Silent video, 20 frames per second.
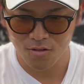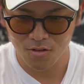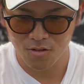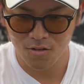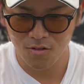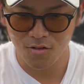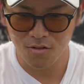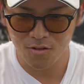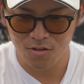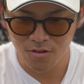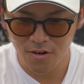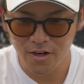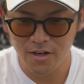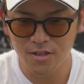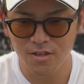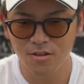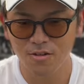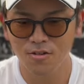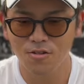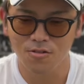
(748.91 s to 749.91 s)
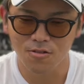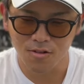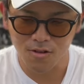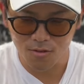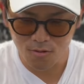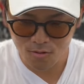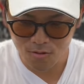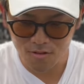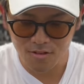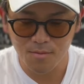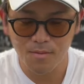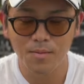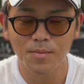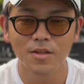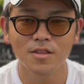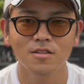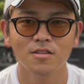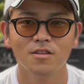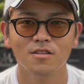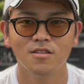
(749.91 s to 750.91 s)
広がりにくいというかどんどん狭
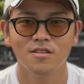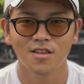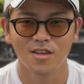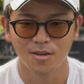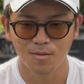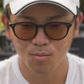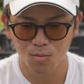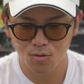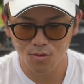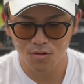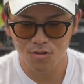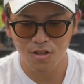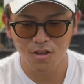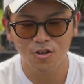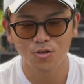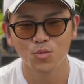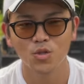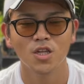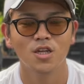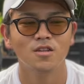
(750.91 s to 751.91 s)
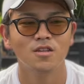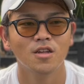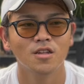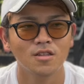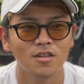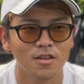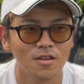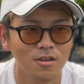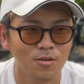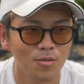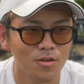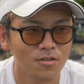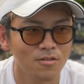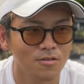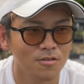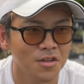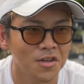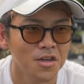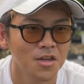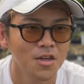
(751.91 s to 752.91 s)
まっていってボトルネックみたいになっていきます
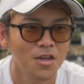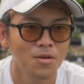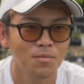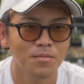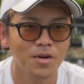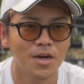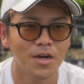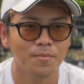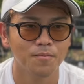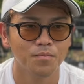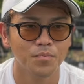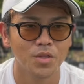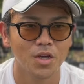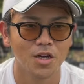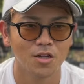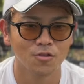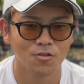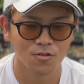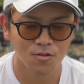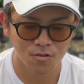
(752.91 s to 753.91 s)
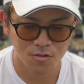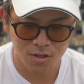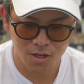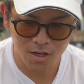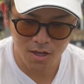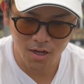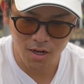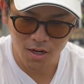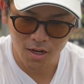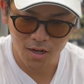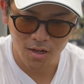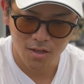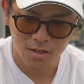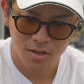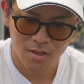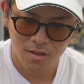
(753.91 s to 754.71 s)
ので、まあ、あのその中から、